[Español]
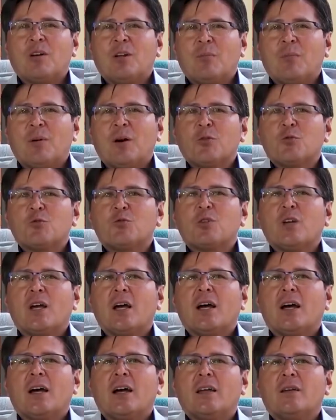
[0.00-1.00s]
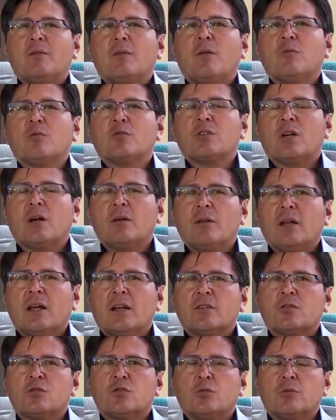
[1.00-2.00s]
a la pausa y vamos a
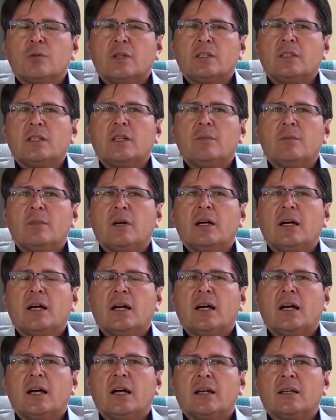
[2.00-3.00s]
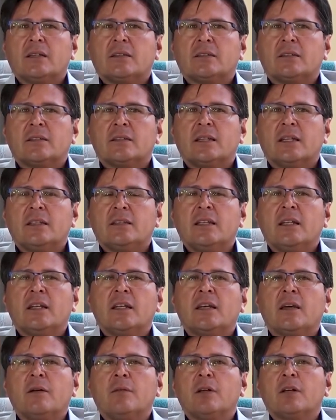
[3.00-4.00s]
hablar sobre temas que
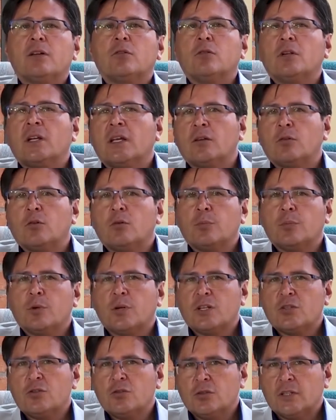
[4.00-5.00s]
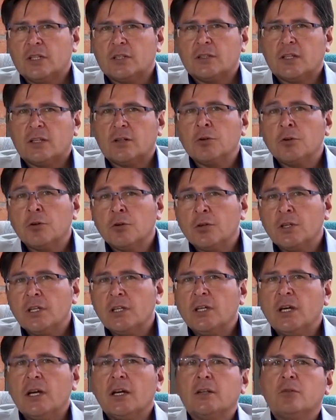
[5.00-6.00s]
tienen que ver con la incorporación de
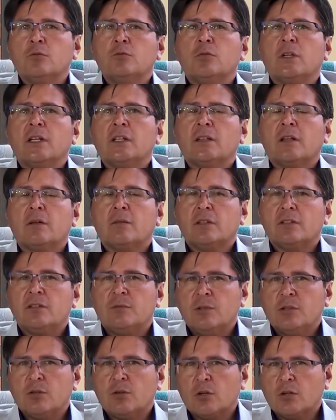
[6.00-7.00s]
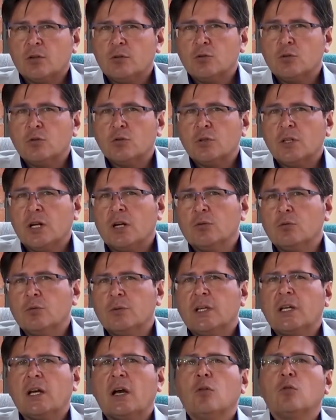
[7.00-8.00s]
tecnología en un establecimiento agroindustrial
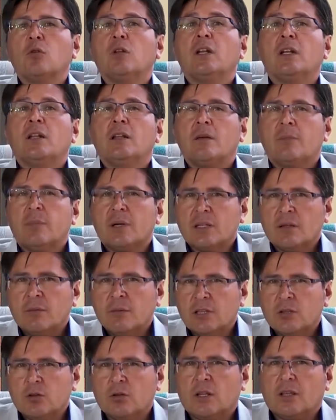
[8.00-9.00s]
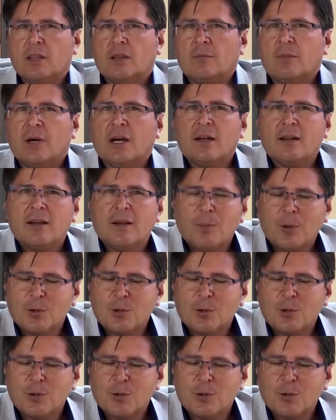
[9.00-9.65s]
ubicado en el departamento Ledesma. La